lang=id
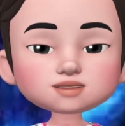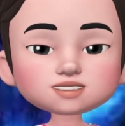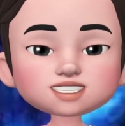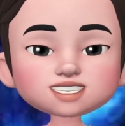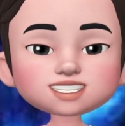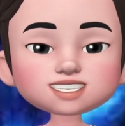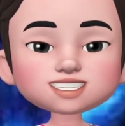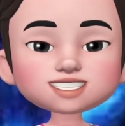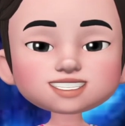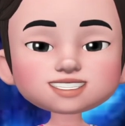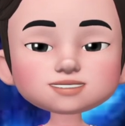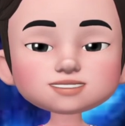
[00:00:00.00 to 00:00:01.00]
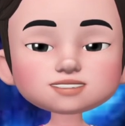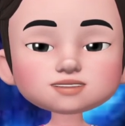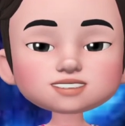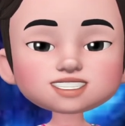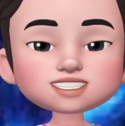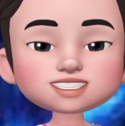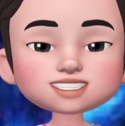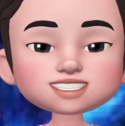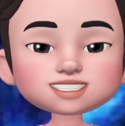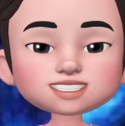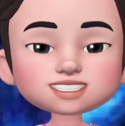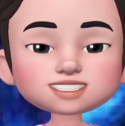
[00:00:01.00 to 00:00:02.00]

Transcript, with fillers: kebahagiaan dan menyebarkan cinta